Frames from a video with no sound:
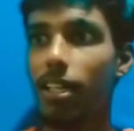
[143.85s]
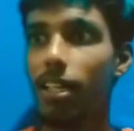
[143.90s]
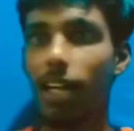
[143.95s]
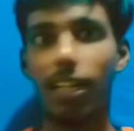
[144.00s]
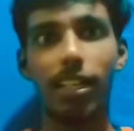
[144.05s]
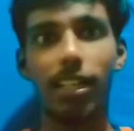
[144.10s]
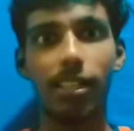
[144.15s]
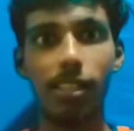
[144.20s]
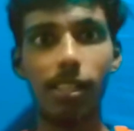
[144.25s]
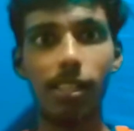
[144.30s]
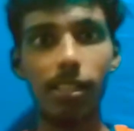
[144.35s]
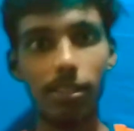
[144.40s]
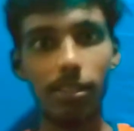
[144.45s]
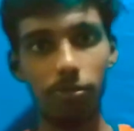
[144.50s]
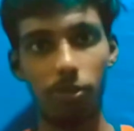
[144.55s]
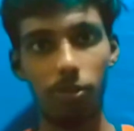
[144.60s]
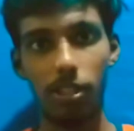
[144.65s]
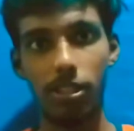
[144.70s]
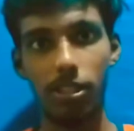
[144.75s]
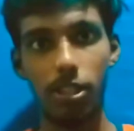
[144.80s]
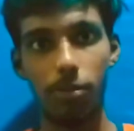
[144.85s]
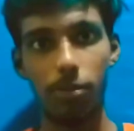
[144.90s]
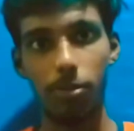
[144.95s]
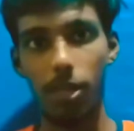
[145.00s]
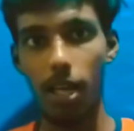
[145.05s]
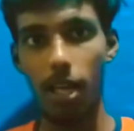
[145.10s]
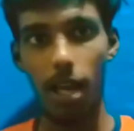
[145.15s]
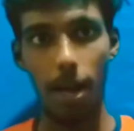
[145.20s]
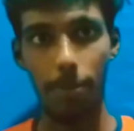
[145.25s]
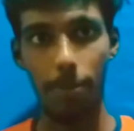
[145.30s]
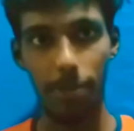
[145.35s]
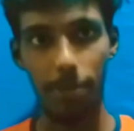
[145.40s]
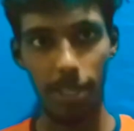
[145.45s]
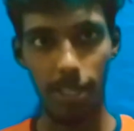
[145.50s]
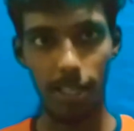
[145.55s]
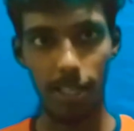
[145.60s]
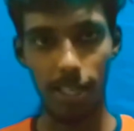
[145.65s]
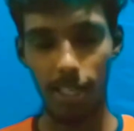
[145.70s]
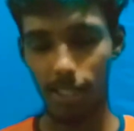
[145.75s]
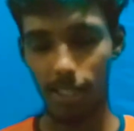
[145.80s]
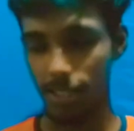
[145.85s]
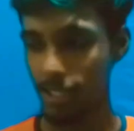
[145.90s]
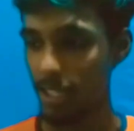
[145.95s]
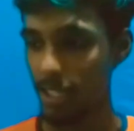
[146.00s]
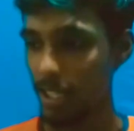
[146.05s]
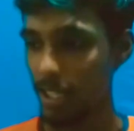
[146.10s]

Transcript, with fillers: ஆனால் கேர்ள்ஸ் ஃப்ரெண்ட்ஷிப்பில் அப்படி இருக்காது